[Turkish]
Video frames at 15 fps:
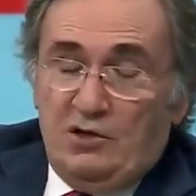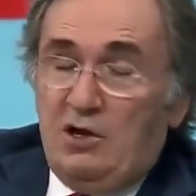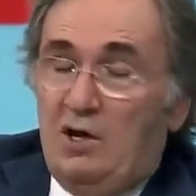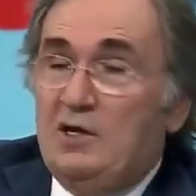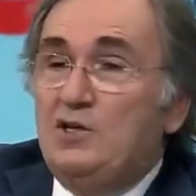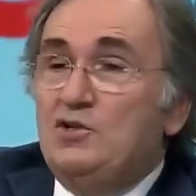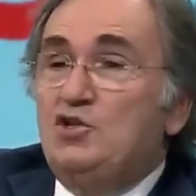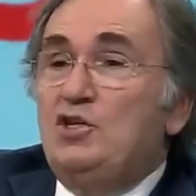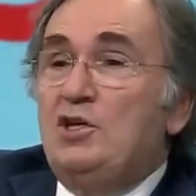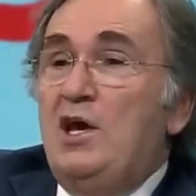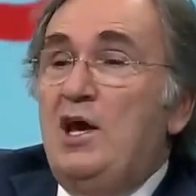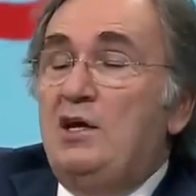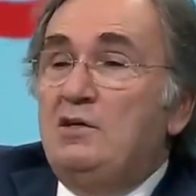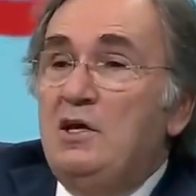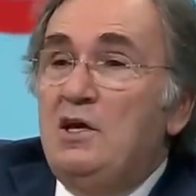
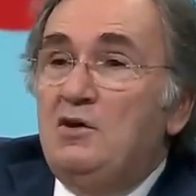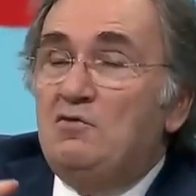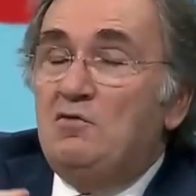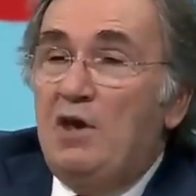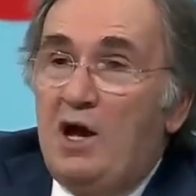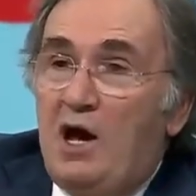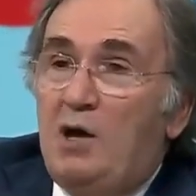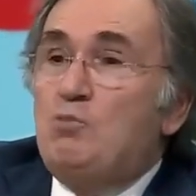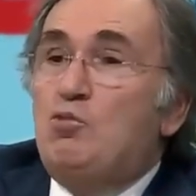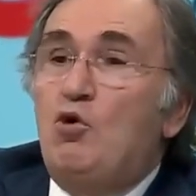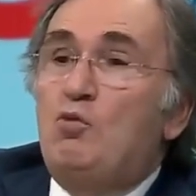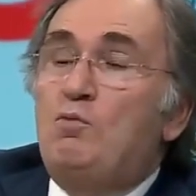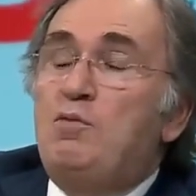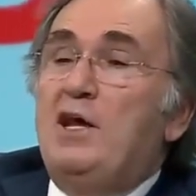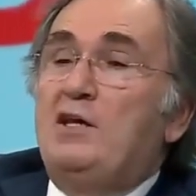Karaciğer veya
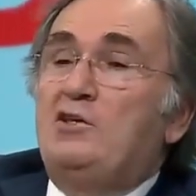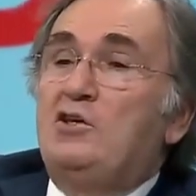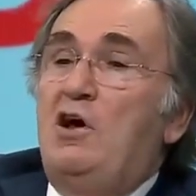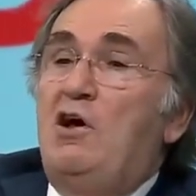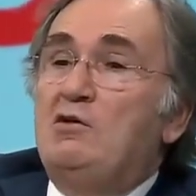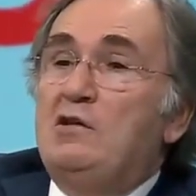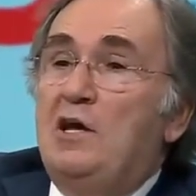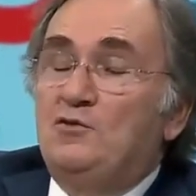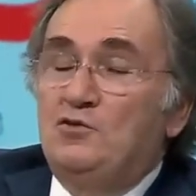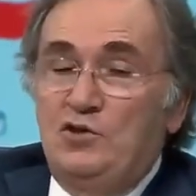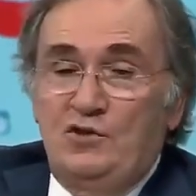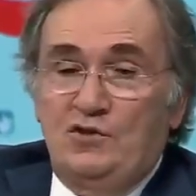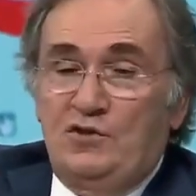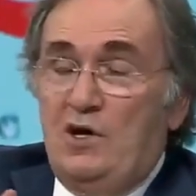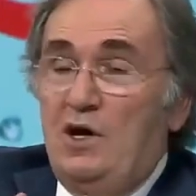böbrek
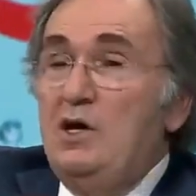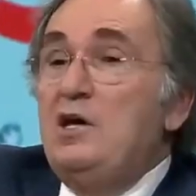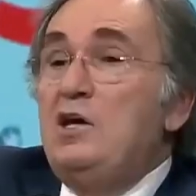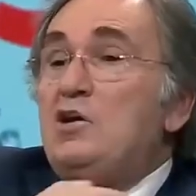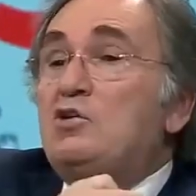yağlandıysa,